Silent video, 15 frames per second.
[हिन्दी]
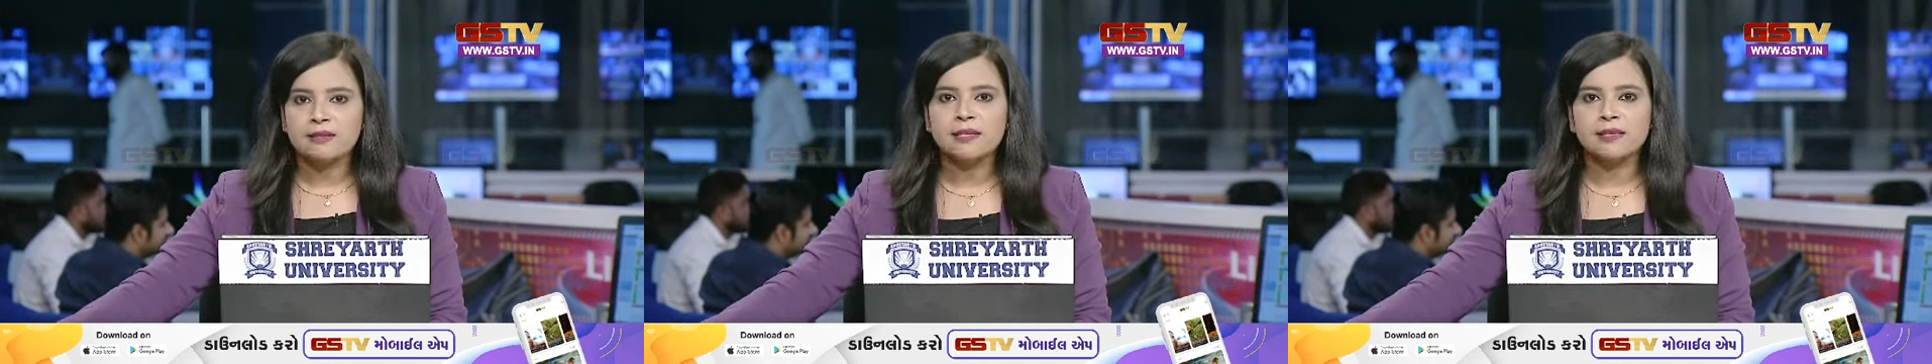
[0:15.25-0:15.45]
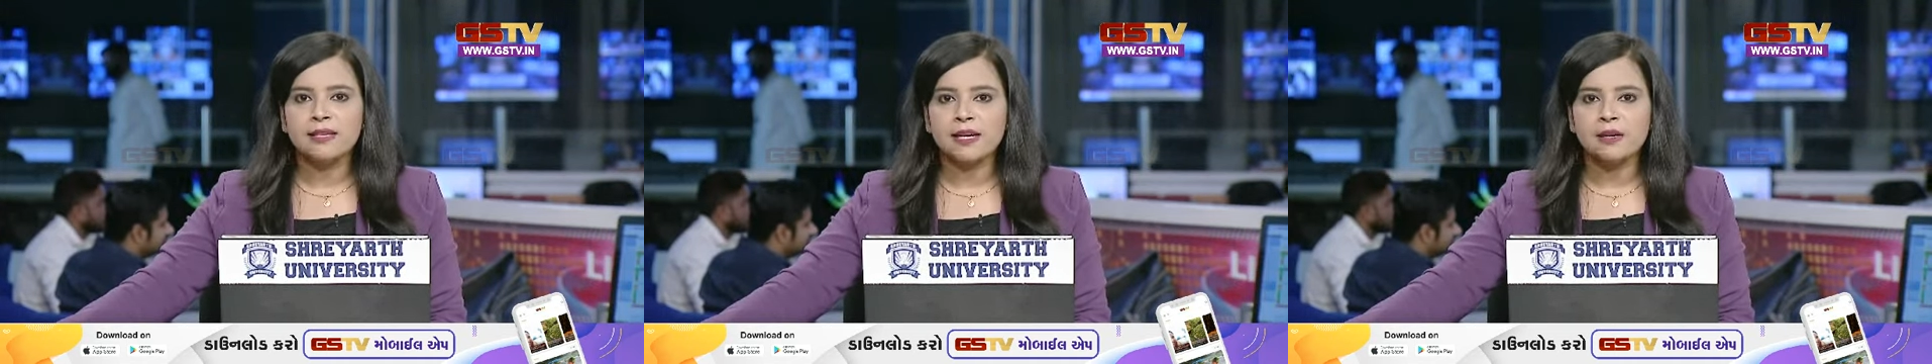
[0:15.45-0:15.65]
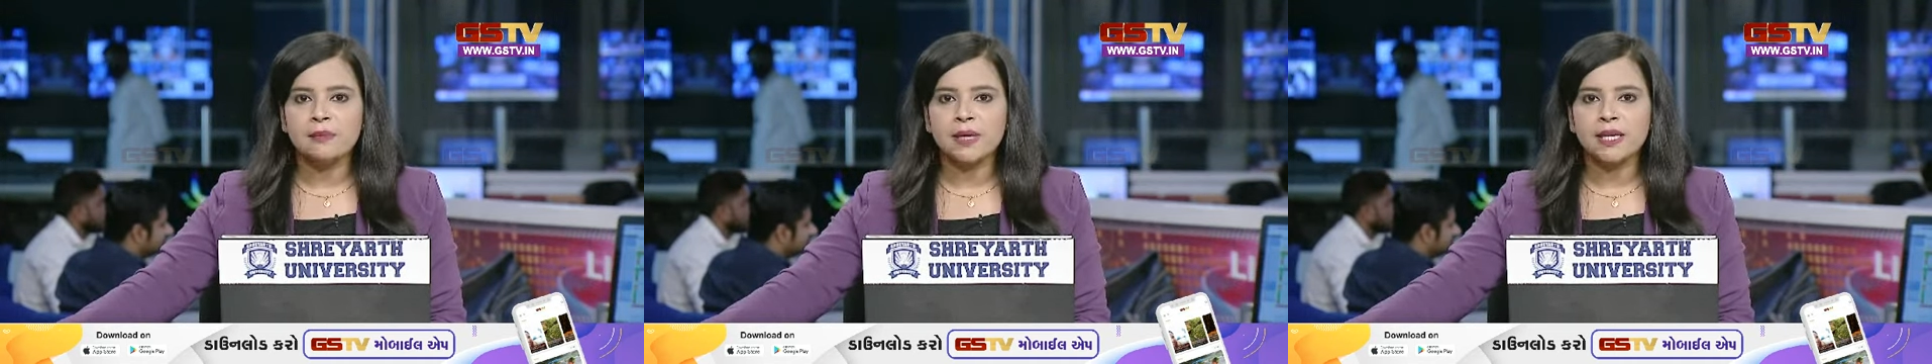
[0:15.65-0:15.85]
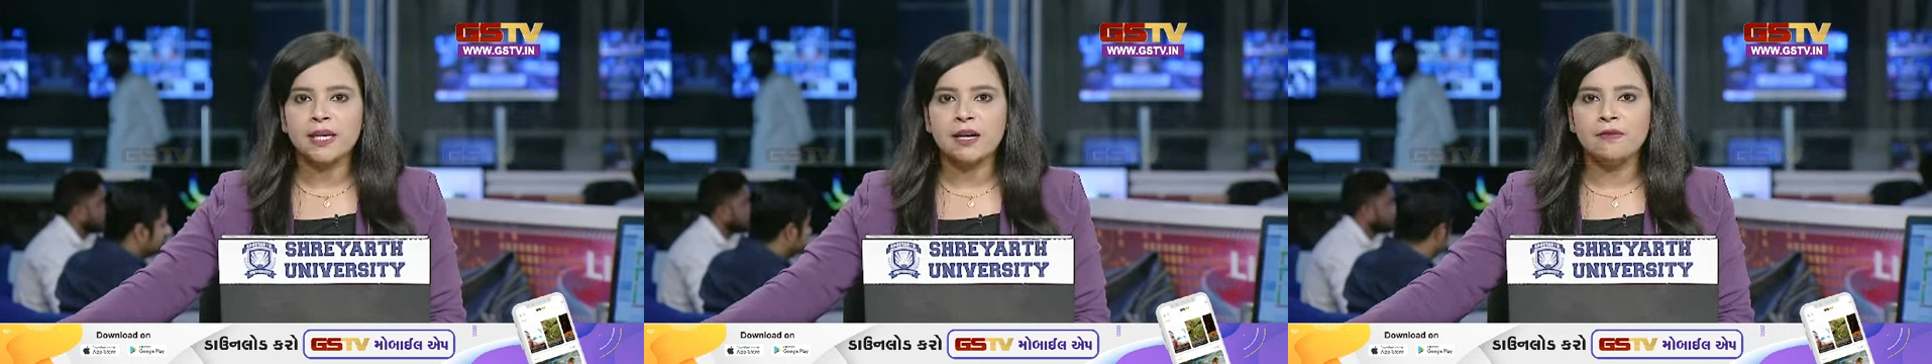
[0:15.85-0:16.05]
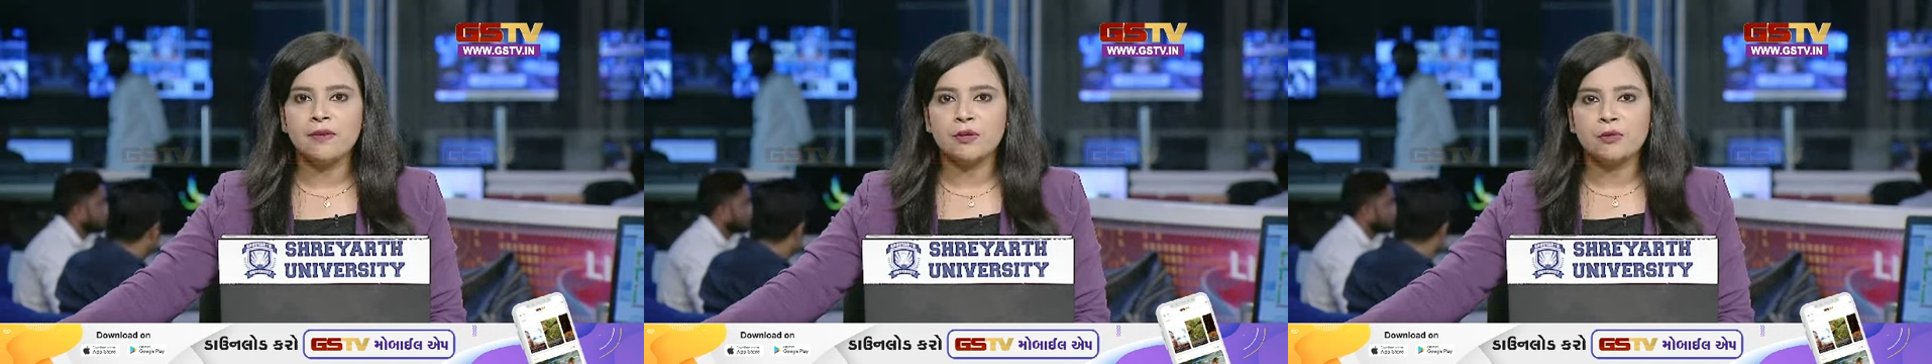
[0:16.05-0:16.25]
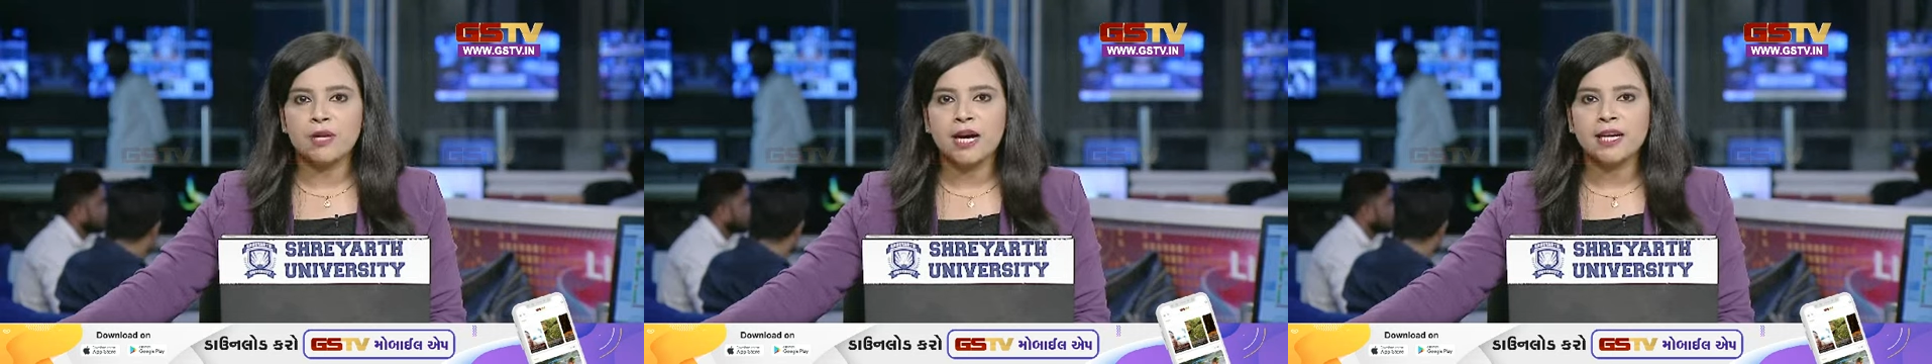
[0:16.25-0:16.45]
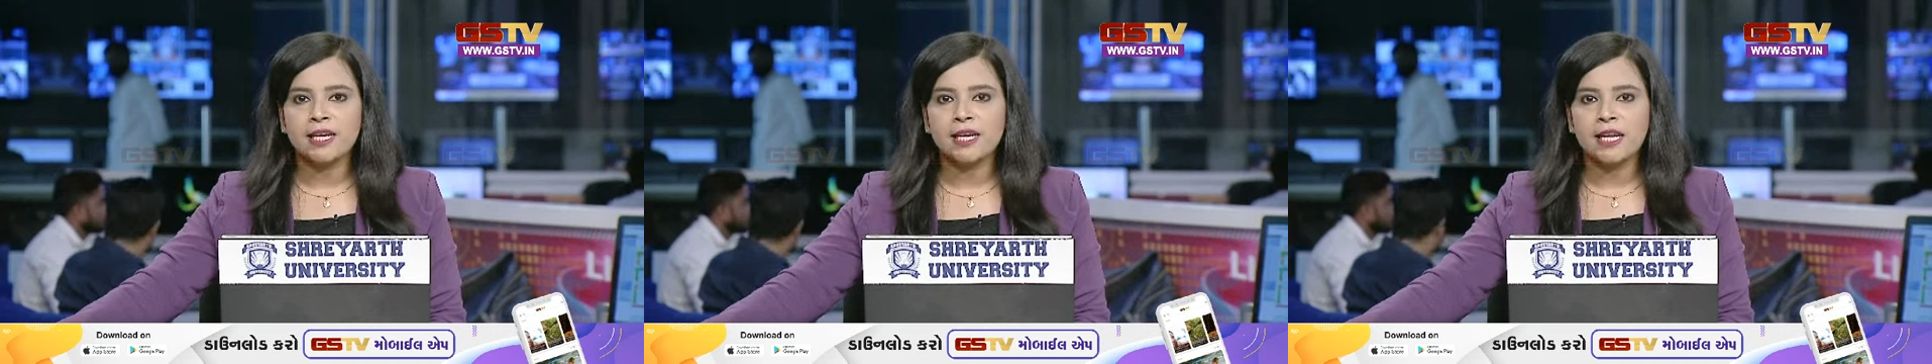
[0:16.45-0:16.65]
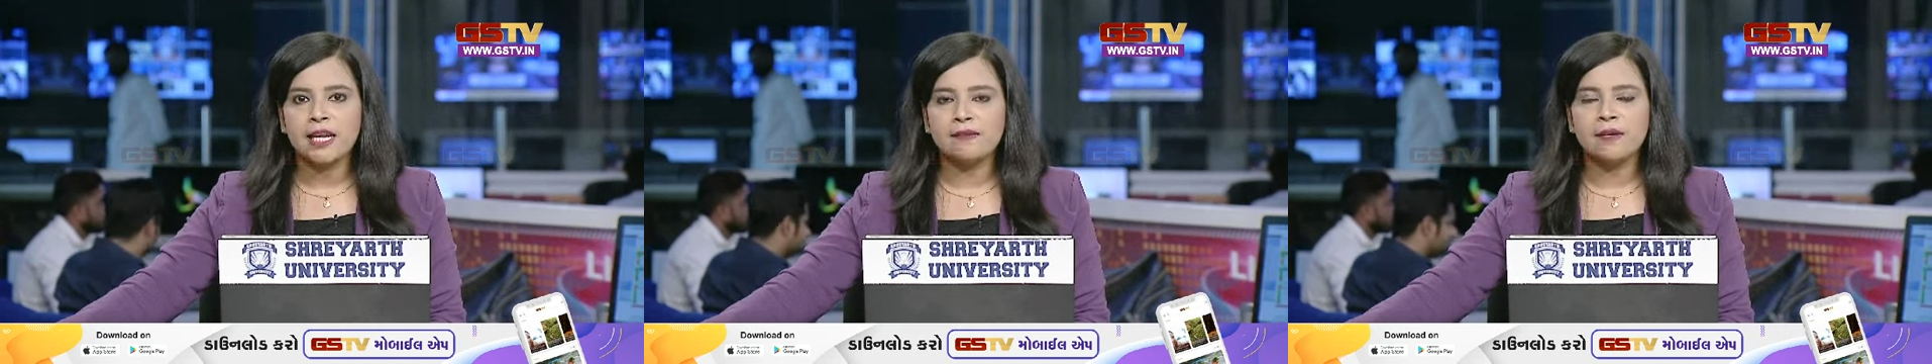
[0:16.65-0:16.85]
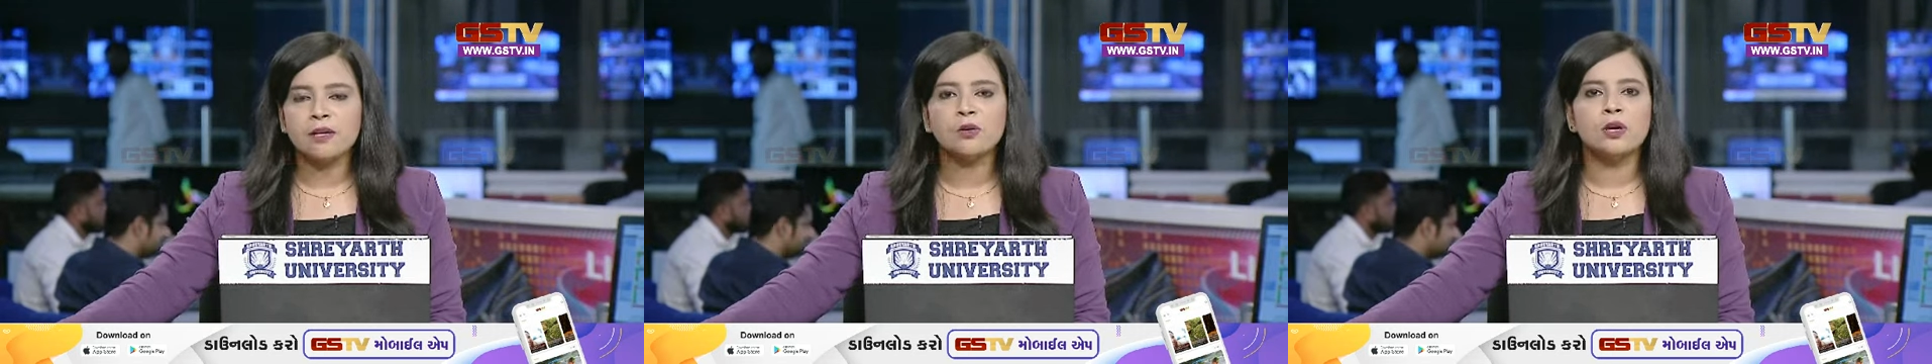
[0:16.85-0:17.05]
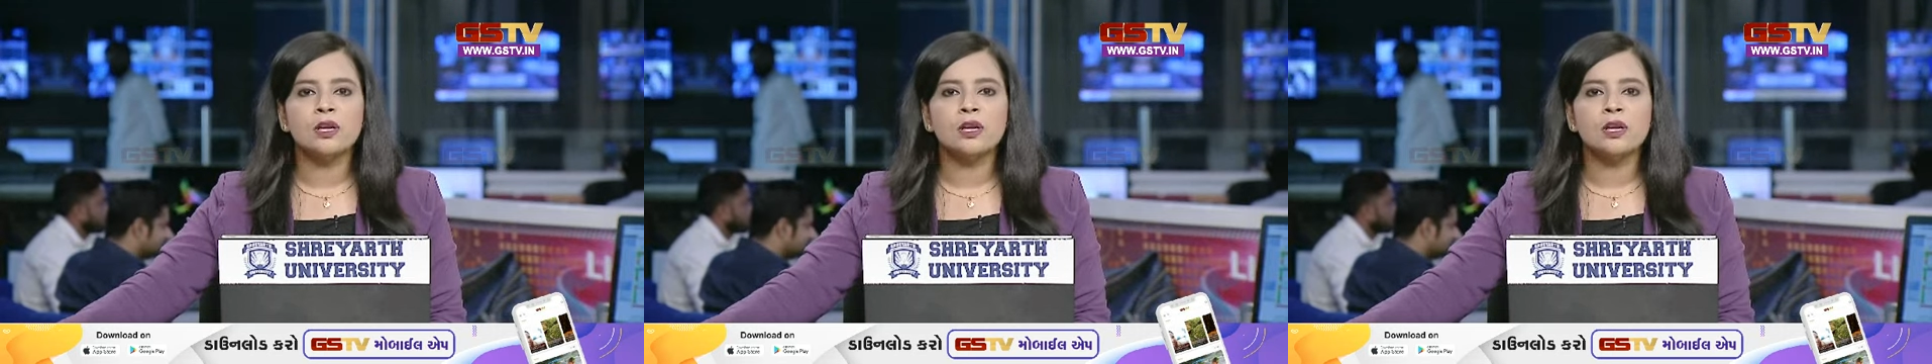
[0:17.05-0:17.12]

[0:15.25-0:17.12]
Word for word: सिद्धारमैया वरुणा के अलावा